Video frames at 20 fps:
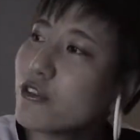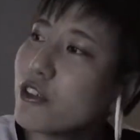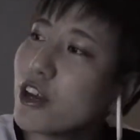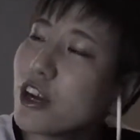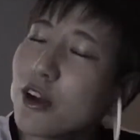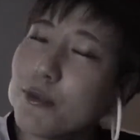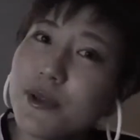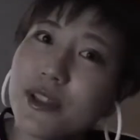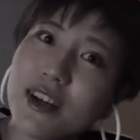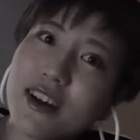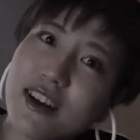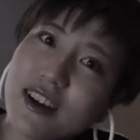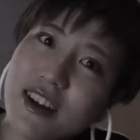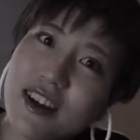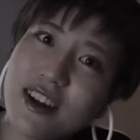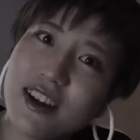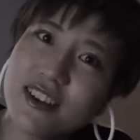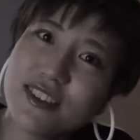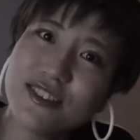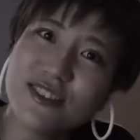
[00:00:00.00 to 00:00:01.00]
を眺めなが
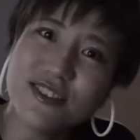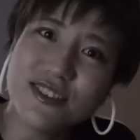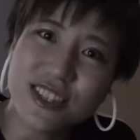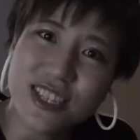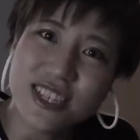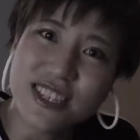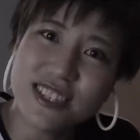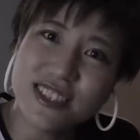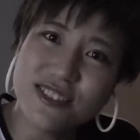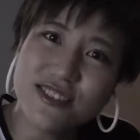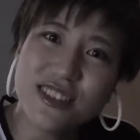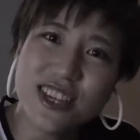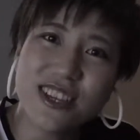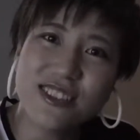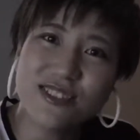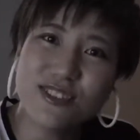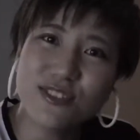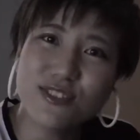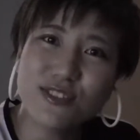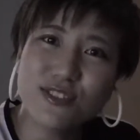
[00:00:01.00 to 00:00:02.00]
らゆっくり休
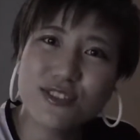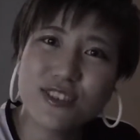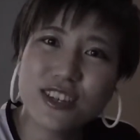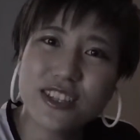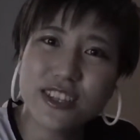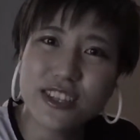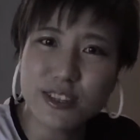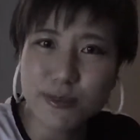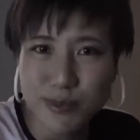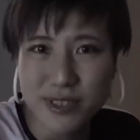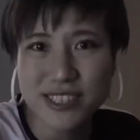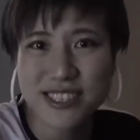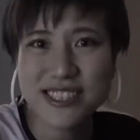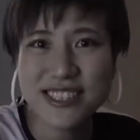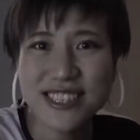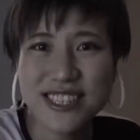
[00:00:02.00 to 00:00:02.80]
憩することができます。